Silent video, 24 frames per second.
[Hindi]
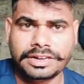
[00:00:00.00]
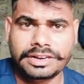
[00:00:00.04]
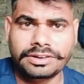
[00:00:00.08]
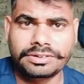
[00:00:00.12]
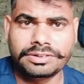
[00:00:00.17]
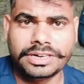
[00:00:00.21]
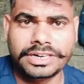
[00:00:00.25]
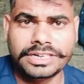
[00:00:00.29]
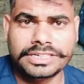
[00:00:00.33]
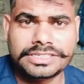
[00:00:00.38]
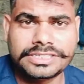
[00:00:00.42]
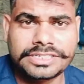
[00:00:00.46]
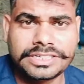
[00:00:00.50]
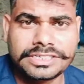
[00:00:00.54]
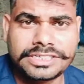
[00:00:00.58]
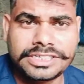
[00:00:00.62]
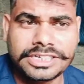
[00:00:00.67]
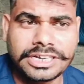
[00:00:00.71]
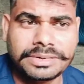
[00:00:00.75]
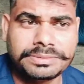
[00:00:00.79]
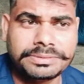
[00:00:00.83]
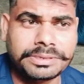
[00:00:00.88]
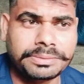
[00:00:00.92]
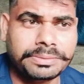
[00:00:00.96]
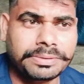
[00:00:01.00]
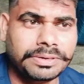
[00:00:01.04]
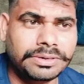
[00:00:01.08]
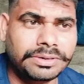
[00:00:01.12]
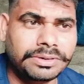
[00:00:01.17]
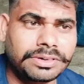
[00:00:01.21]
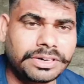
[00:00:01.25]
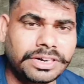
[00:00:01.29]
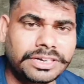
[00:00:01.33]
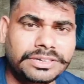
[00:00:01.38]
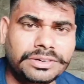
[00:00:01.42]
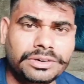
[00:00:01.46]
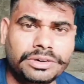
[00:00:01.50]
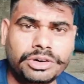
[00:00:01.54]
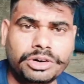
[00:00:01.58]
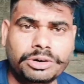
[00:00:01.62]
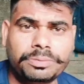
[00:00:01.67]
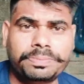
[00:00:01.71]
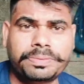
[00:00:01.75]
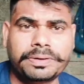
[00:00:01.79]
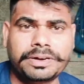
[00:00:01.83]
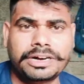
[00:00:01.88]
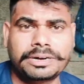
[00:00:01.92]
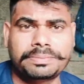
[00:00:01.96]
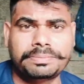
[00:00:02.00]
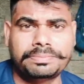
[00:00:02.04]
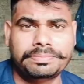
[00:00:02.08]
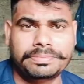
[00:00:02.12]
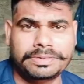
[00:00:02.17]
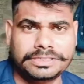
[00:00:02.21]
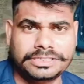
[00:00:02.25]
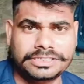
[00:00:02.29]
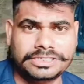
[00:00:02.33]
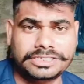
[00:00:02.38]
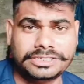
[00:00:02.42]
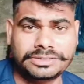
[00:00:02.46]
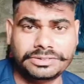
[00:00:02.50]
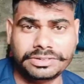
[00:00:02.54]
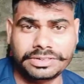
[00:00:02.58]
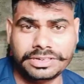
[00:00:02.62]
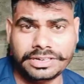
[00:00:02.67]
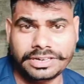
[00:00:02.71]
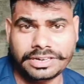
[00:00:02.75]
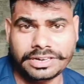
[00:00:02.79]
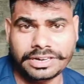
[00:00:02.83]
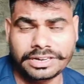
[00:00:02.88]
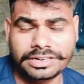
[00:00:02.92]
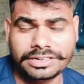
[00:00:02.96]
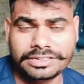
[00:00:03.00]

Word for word: हेलो गाइज कैसे हैं आप सभी लोग आई होप आप मज़े से होंगे